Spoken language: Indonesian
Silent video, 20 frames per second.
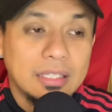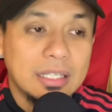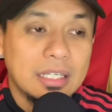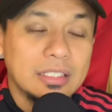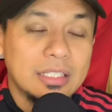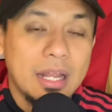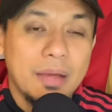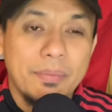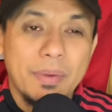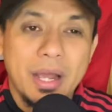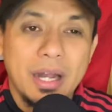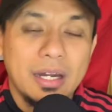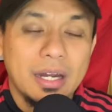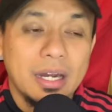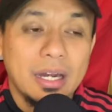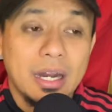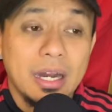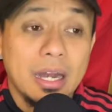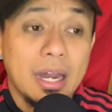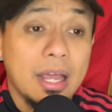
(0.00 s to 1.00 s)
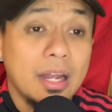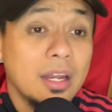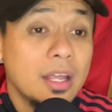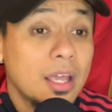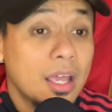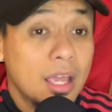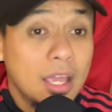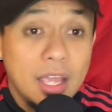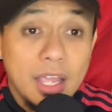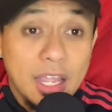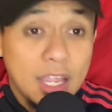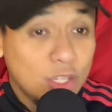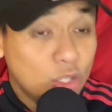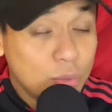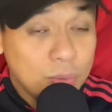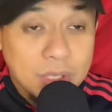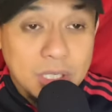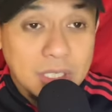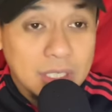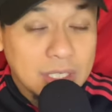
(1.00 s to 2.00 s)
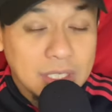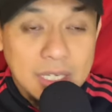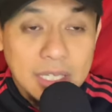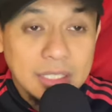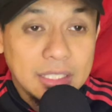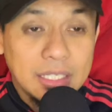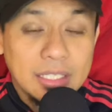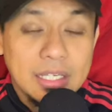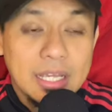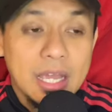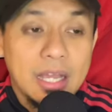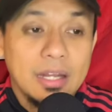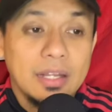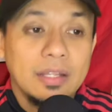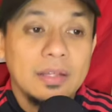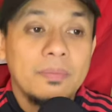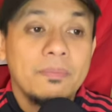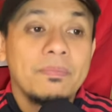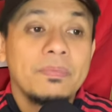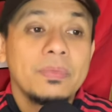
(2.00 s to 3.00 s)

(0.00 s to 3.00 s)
atas lapangan dan lain-lain itu bisa saja terjadi.